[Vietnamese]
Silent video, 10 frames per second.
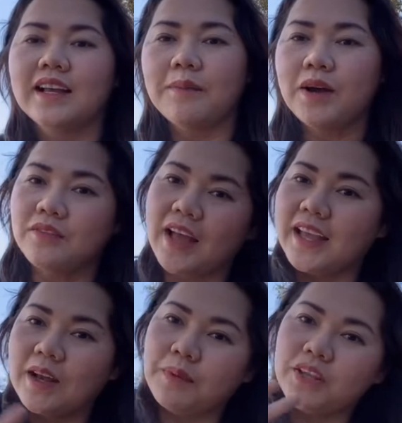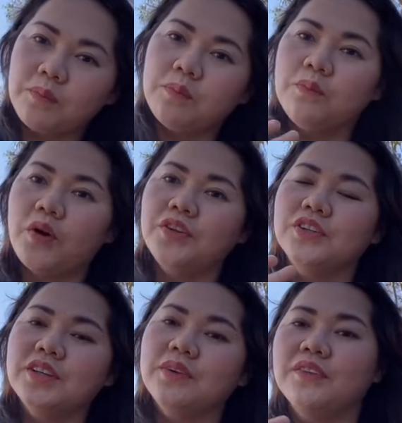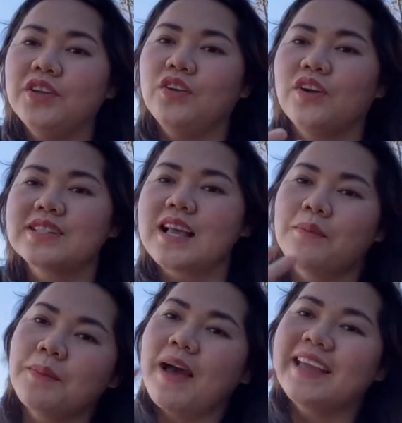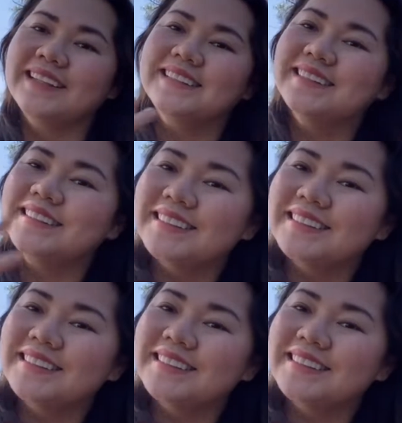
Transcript: Cảm ơn và hẹn gặp lại mọi người trong cái video lần sau. Bye bye.